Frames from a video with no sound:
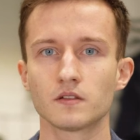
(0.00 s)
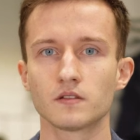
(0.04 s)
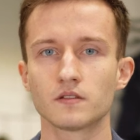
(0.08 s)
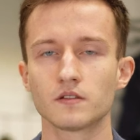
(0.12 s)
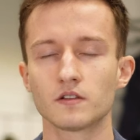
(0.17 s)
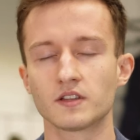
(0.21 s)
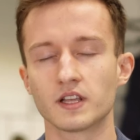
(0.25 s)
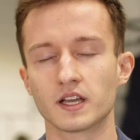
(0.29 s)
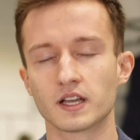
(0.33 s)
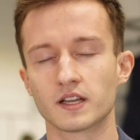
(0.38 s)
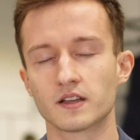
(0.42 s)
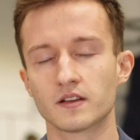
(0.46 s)

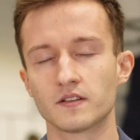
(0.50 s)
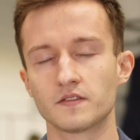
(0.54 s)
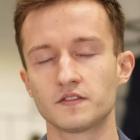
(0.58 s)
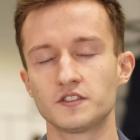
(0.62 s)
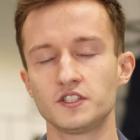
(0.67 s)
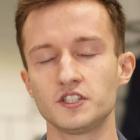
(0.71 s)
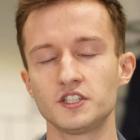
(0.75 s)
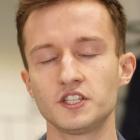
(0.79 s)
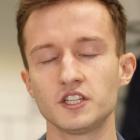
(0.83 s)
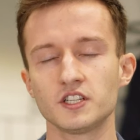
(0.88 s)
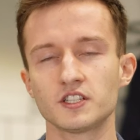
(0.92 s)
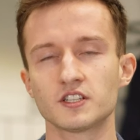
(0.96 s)
To tak, w
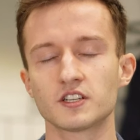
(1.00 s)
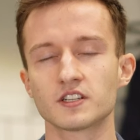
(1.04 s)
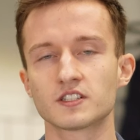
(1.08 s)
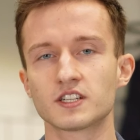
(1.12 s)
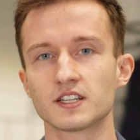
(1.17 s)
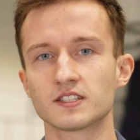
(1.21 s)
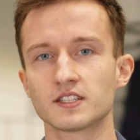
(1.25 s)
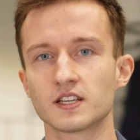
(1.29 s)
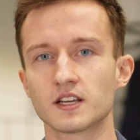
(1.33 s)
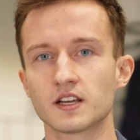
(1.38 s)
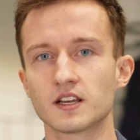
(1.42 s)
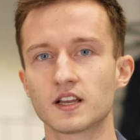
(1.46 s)
dzisiejszych
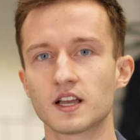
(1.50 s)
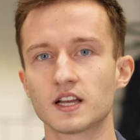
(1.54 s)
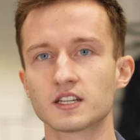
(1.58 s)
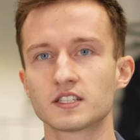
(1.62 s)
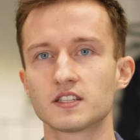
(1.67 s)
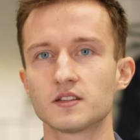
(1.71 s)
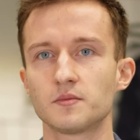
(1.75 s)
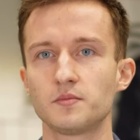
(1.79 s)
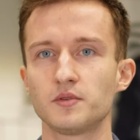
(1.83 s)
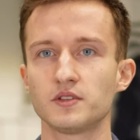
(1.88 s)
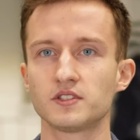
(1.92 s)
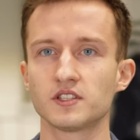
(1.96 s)
czasach
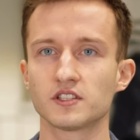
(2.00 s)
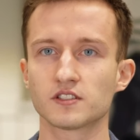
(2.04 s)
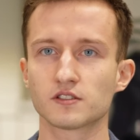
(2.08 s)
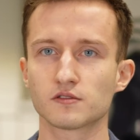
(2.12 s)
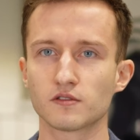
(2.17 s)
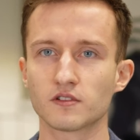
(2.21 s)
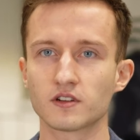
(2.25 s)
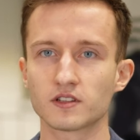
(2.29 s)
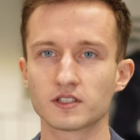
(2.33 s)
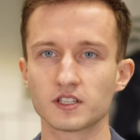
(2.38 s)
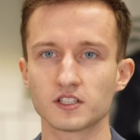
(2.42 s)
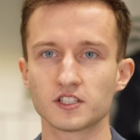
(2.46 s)
każdy biznes,
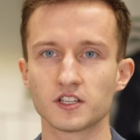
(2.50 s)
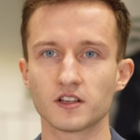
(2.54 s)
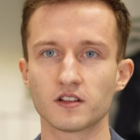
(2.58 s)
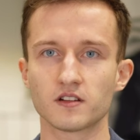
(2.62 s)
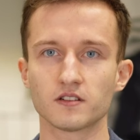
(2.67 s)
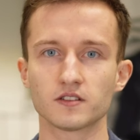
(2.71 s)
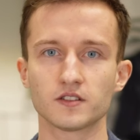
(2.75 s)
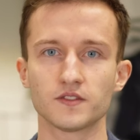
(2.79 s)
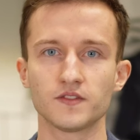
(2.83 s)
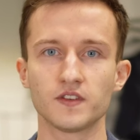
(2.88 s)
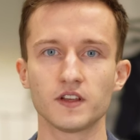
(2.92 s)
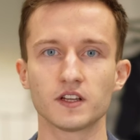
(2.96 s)
który chce się
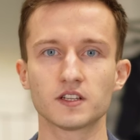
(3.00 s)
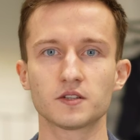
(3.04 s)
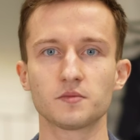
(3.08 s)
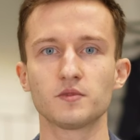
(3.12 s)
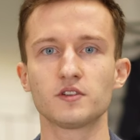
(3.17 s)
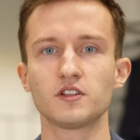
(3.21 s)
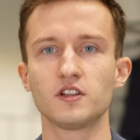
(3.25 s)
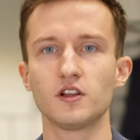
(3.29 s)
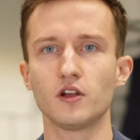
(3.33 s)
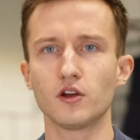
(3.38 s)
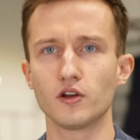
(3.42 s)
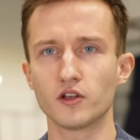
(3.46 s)
rozwijać,
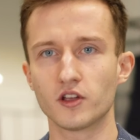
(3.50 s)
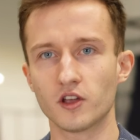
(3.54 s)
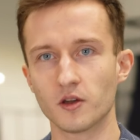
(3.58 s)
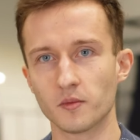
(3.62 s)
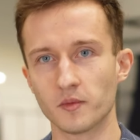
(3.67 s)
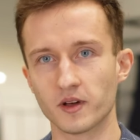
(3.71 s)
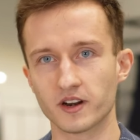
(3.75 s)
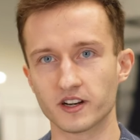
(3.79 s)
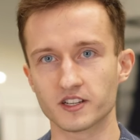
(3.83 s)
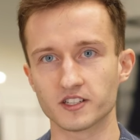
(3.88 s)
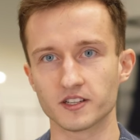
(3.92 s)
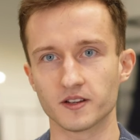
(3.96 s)
myśli o
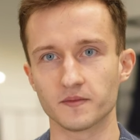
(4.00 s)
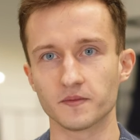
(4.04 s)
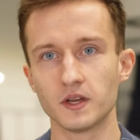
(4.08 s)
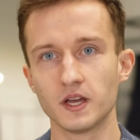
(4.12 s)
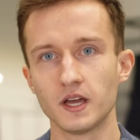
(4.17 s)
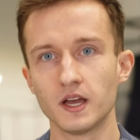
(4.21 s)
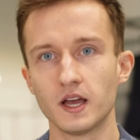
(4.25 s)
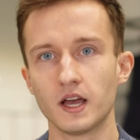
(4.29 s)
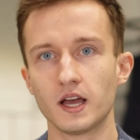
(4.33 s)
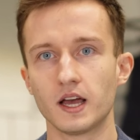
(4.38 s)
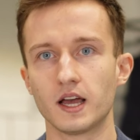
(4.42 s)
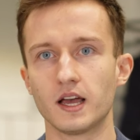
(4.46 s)
e-commerce.
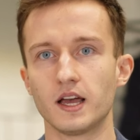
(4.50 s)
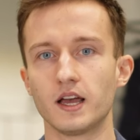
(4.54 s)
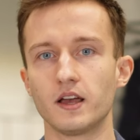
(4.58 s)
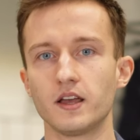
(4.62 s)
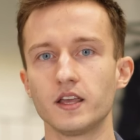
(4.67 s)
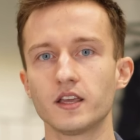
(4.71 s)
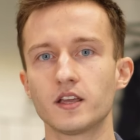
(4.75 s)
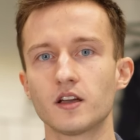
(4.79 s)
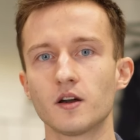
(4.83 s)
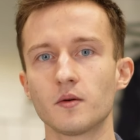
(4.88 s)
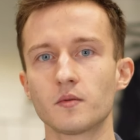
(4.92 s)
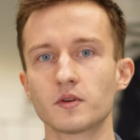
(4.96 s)
E,
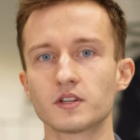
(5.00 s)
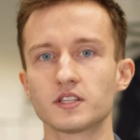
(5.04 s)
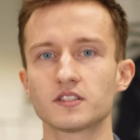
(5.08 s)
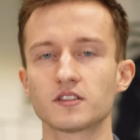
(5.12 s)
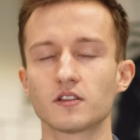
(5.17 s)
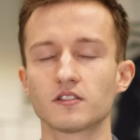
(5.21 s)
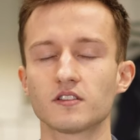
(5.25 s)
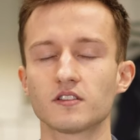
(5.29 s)
e-commerce jest